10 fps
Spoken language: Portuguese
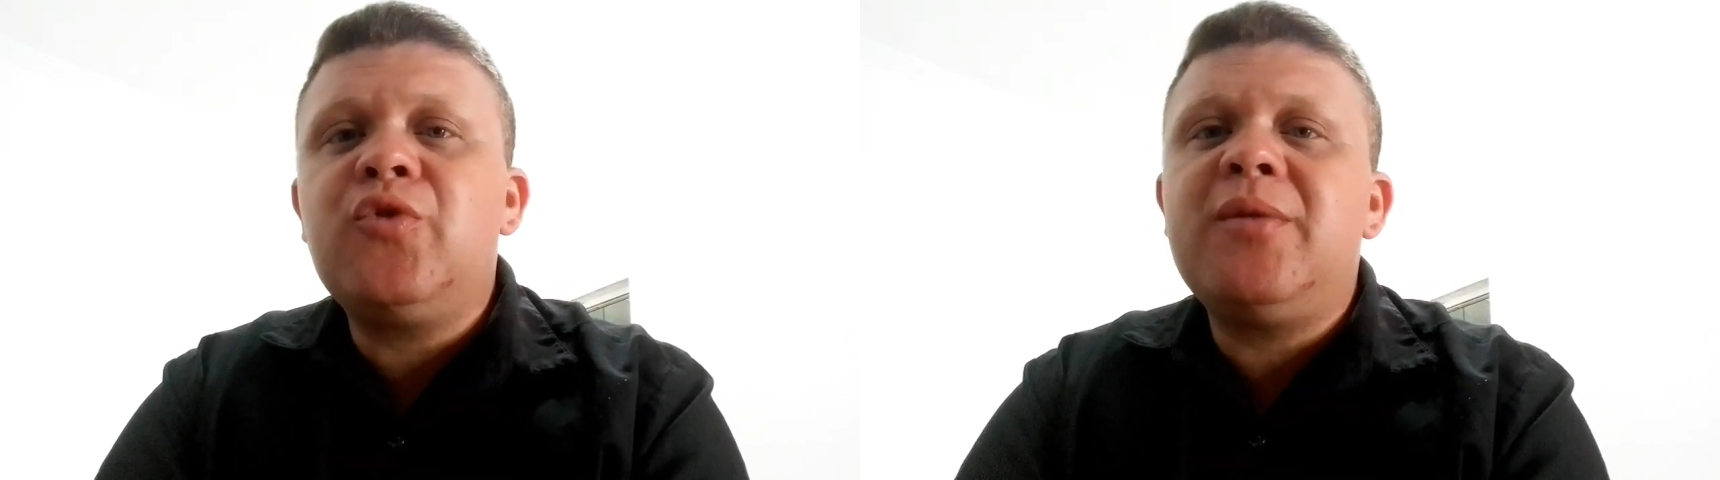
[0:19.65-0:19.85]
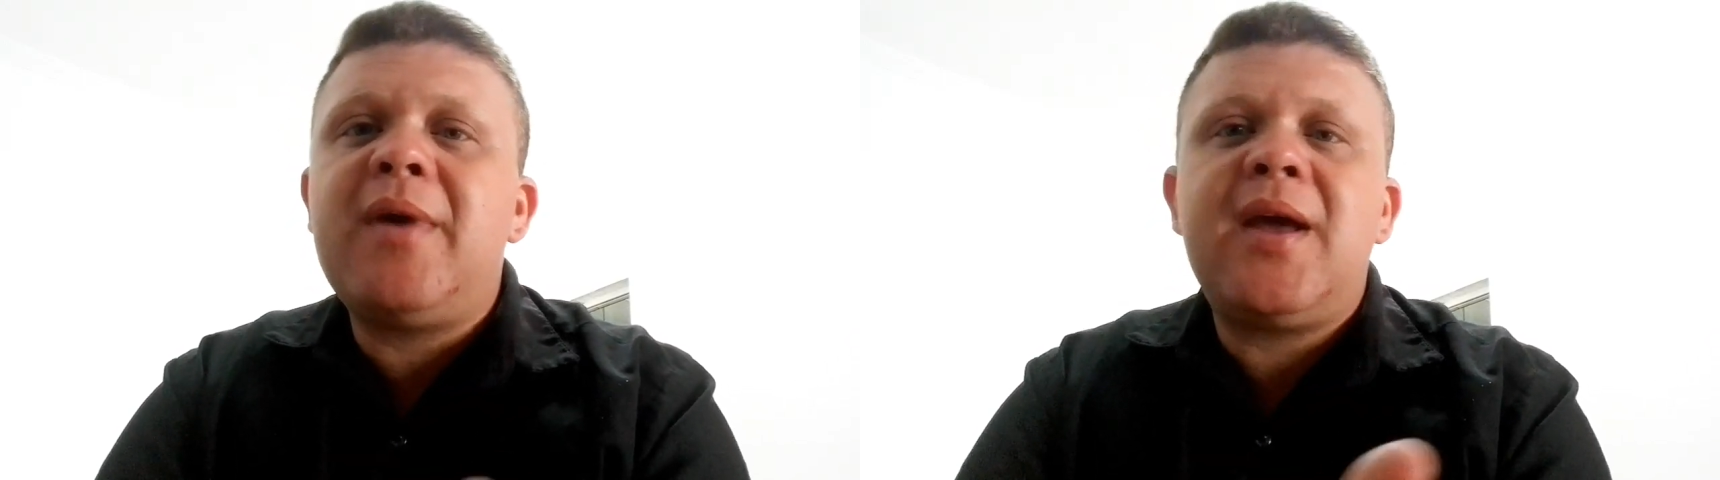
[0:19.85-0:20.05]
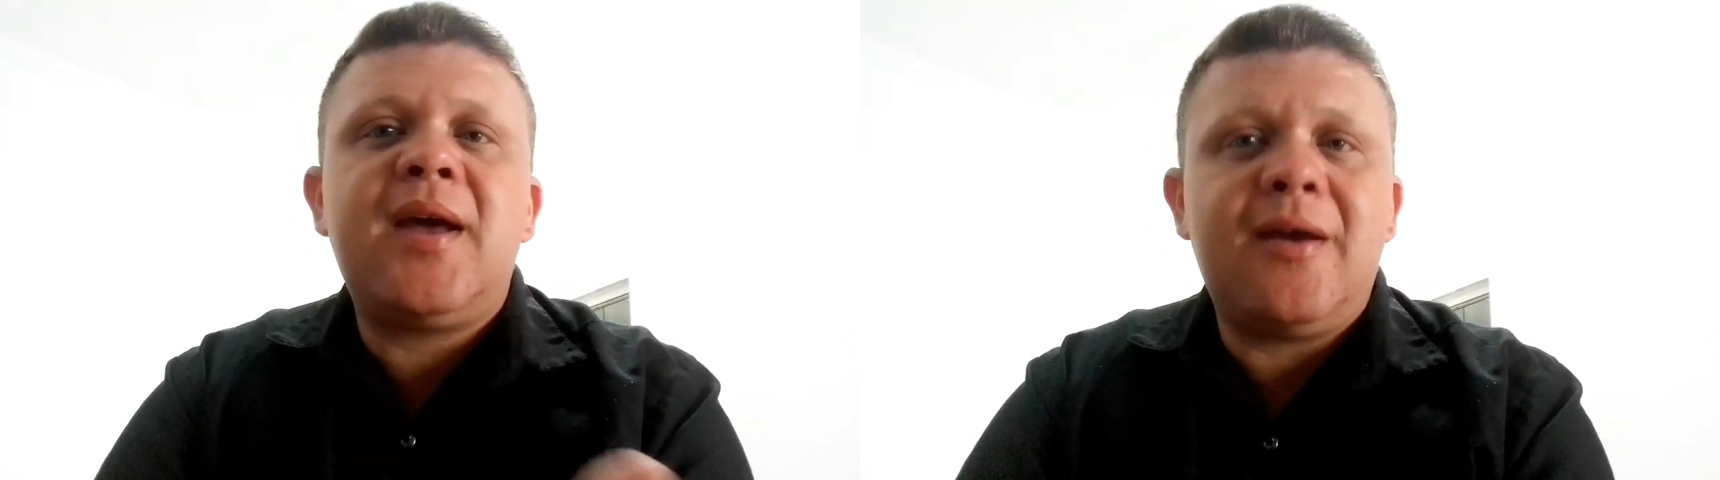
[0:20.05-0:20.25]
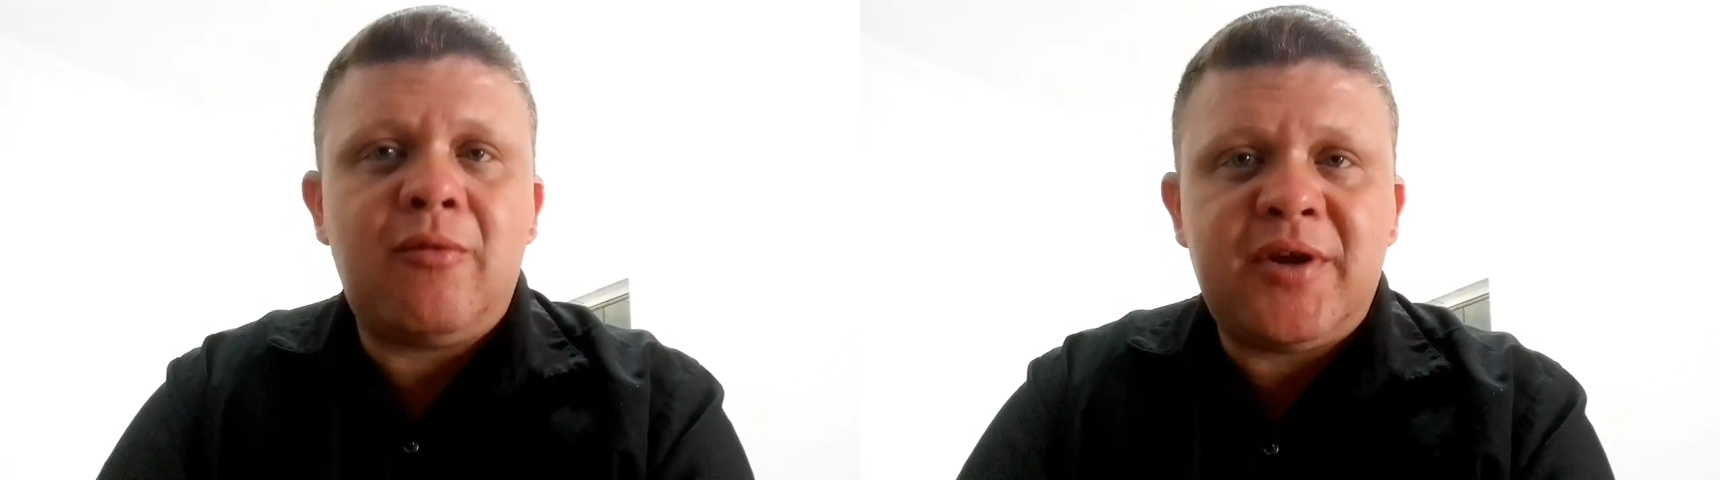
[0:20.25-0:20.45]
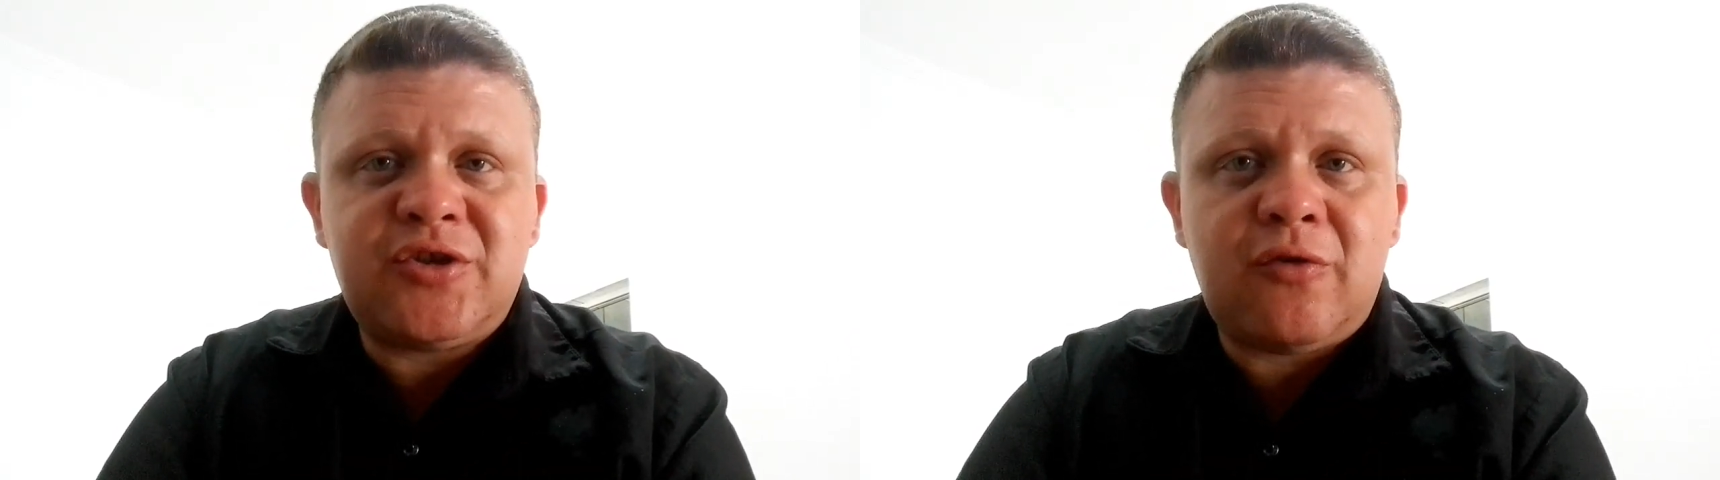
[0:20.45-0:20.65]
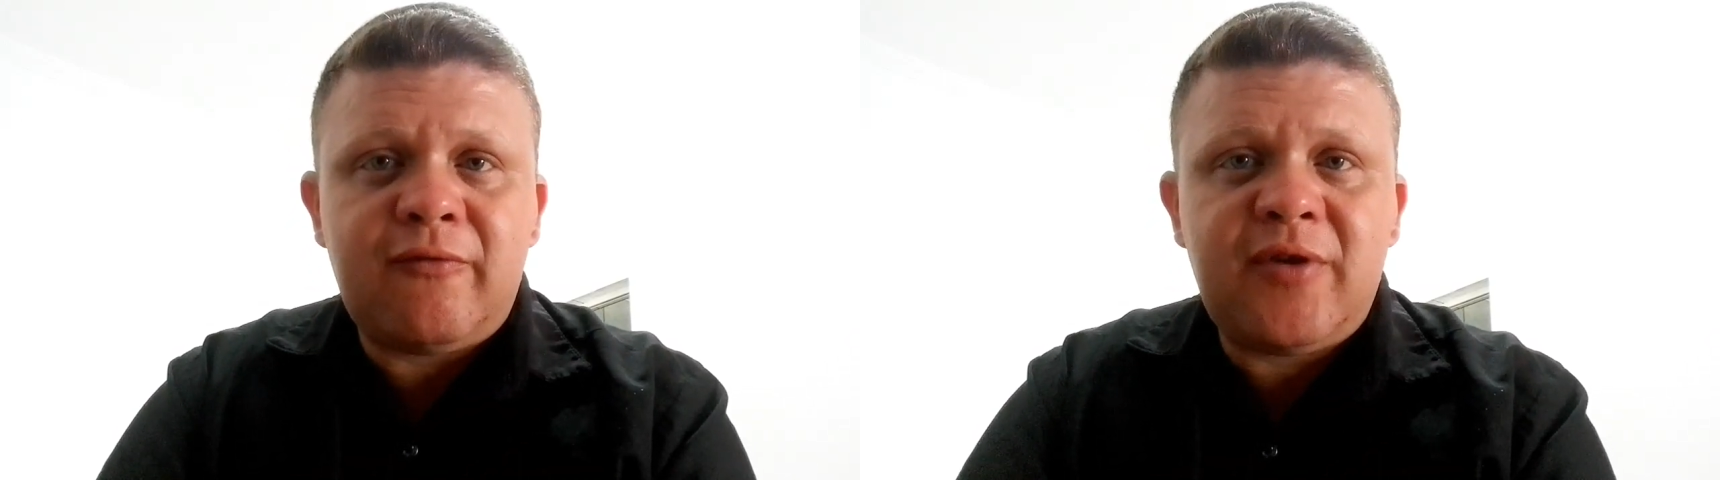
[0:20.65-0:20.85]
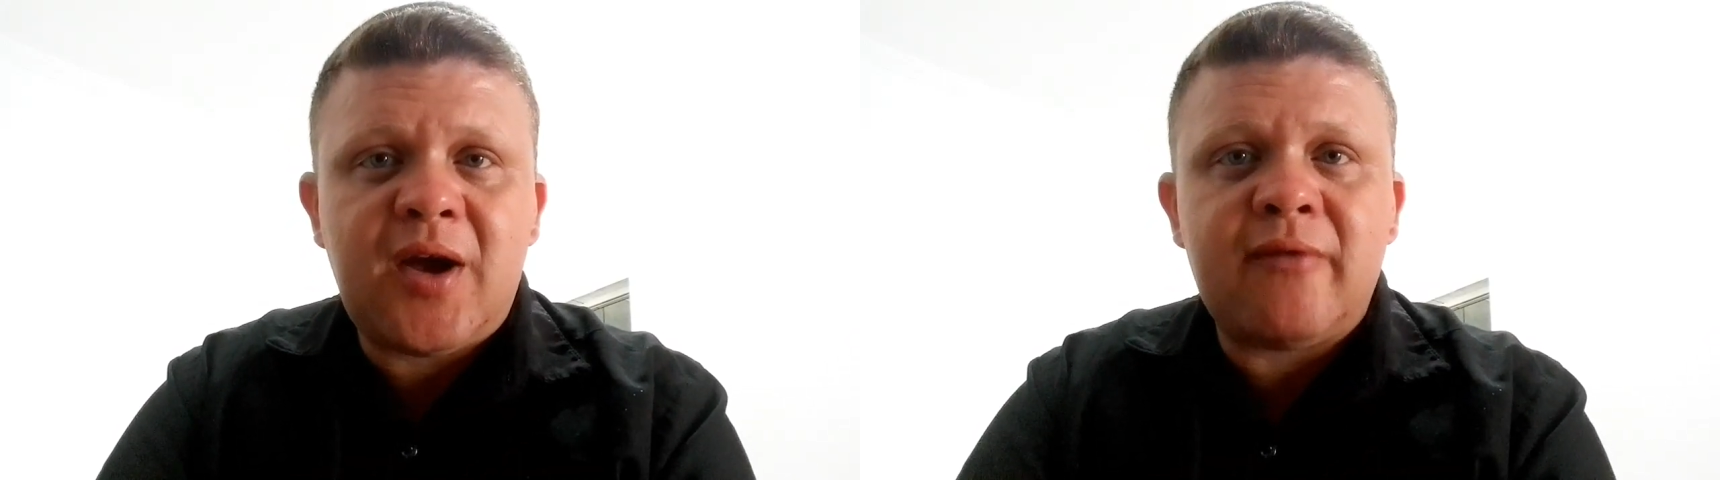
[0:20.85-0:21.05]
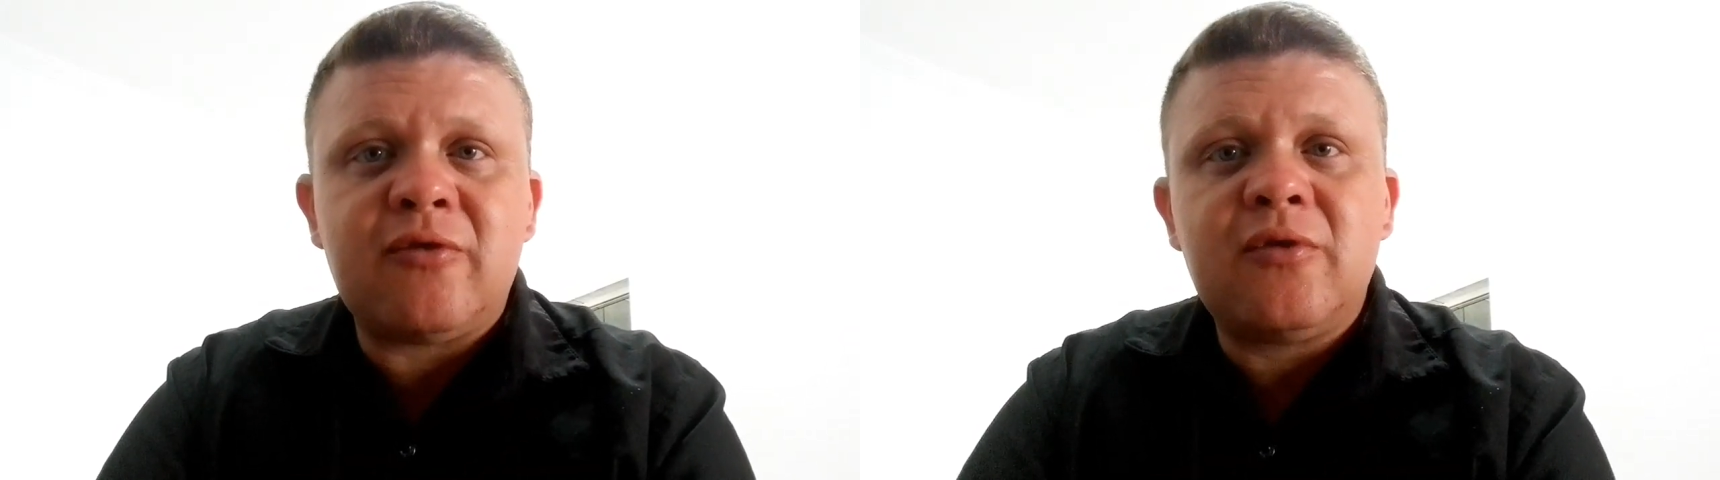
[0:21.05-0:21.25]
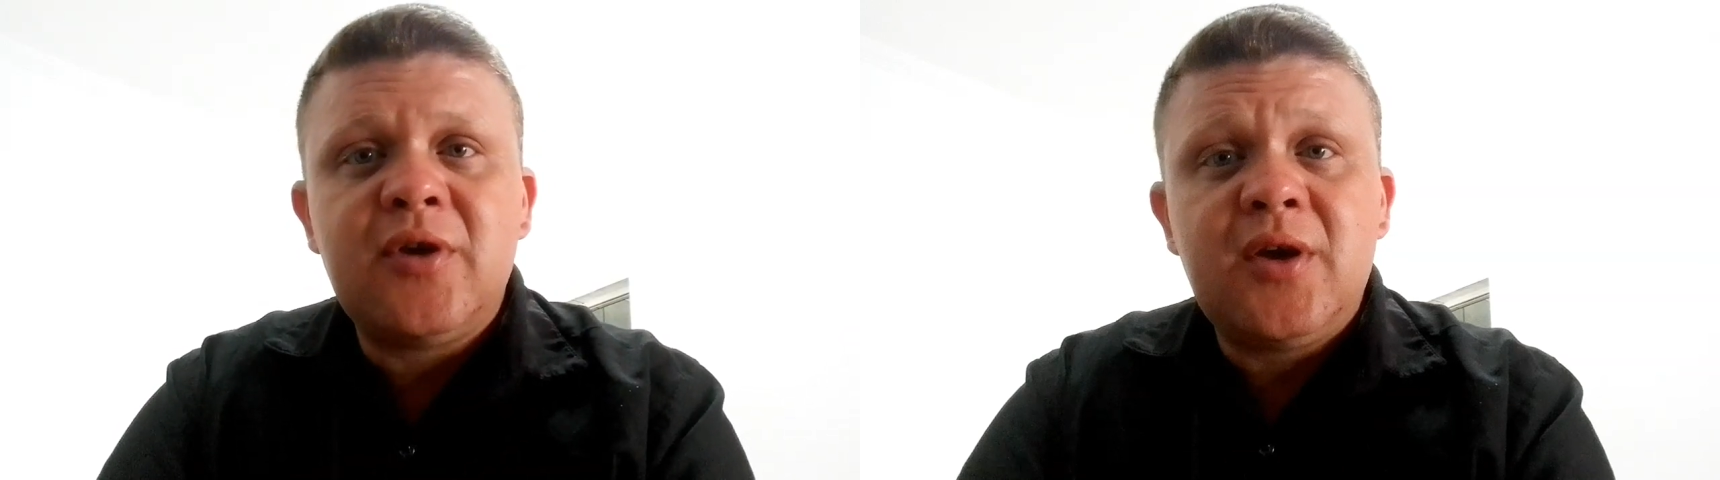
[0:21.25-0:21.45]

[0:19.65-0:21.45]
Unimen é realmente confiável.